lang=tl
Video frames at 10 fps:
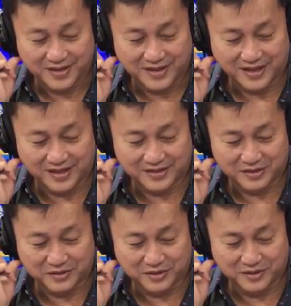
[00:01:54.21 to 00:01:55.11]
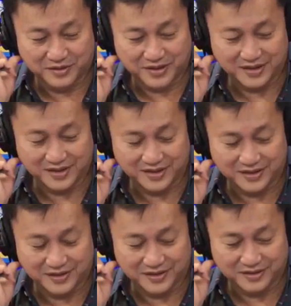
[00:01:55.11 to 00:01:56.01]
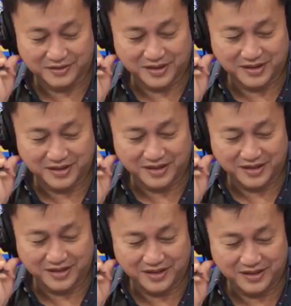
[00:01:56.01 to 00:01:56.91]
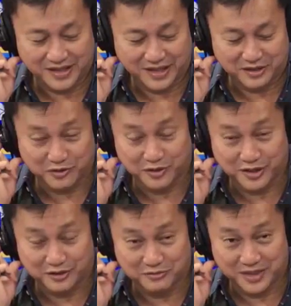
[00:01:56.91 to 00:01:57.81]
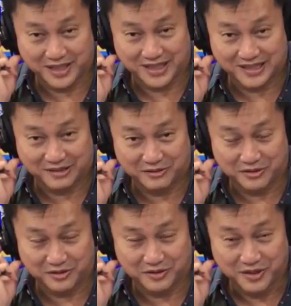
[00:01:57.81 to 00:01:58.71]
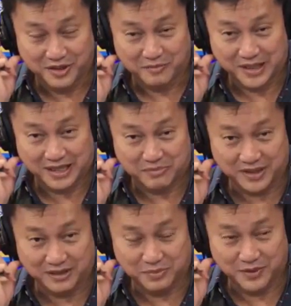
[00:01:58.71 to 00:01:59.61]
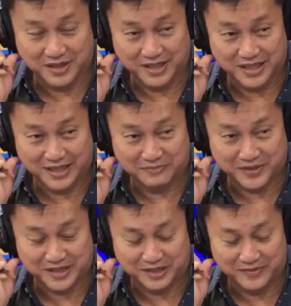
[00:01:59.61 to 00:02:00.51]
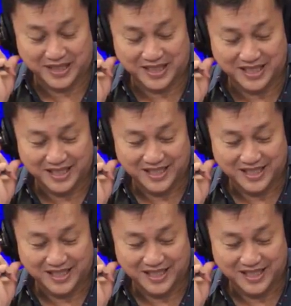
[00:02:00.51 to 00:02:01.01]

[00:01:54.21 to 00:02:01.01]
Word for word: Ah, siguro, oh, i- i- diretso ko na to mga itatanong ko. Malapit na po ang Dinagyang Festival.